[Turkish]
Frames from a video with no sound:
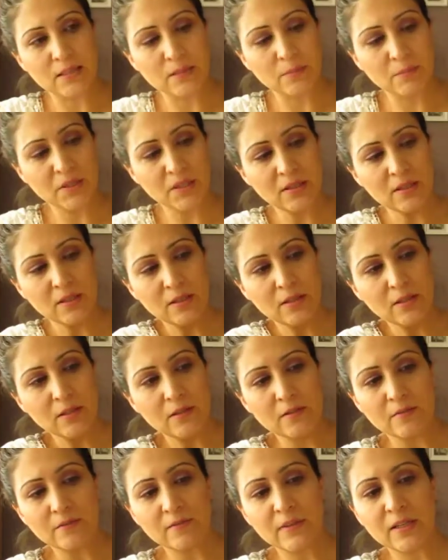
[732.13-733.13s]
gibi
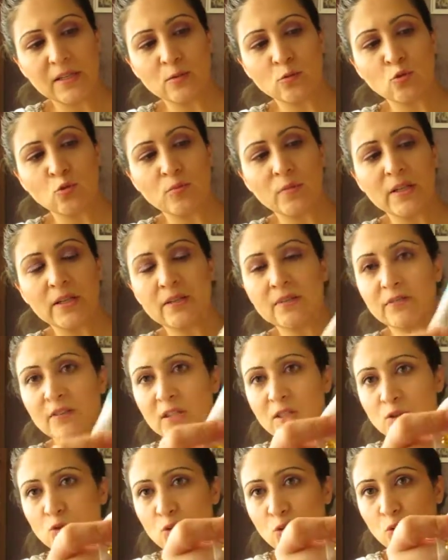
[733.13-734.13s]
ve düğmeleri
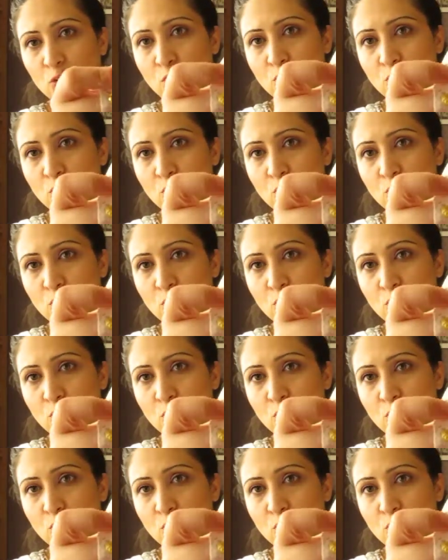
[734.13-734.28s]
falan çok